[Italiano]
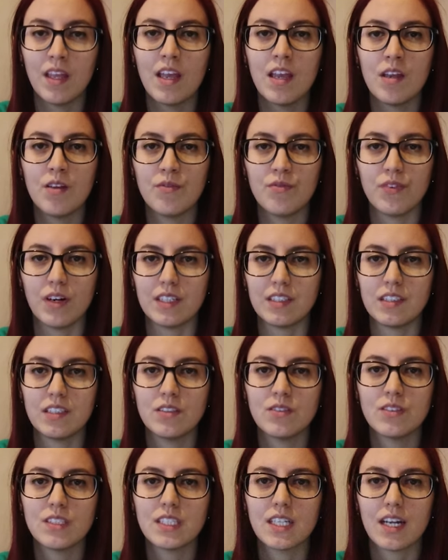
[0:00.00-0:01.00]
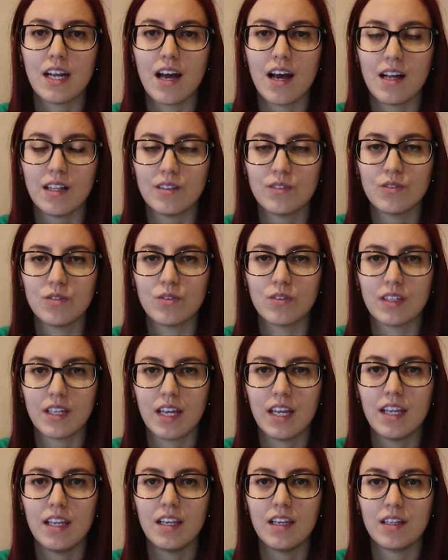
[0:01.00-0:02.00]
Infatti non sarà altro che
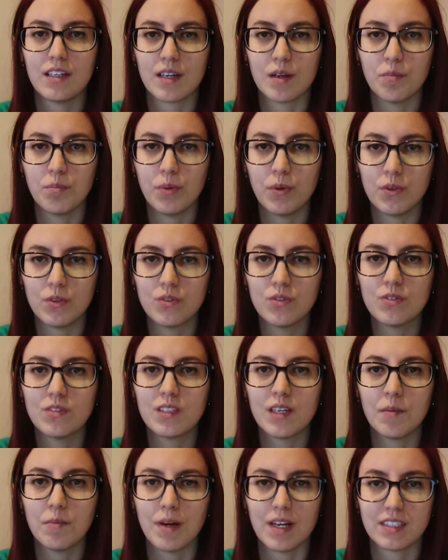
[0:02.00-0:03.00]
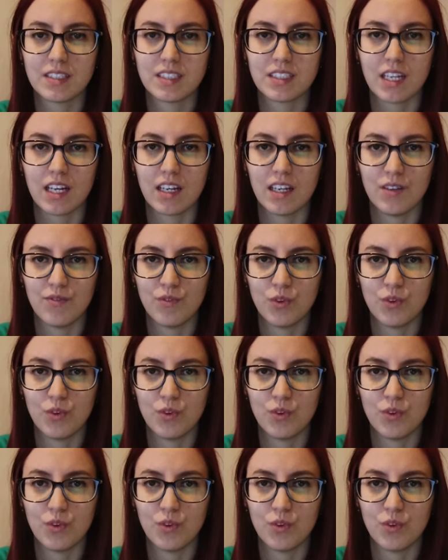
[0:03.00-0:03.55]
il rapporto tra massa e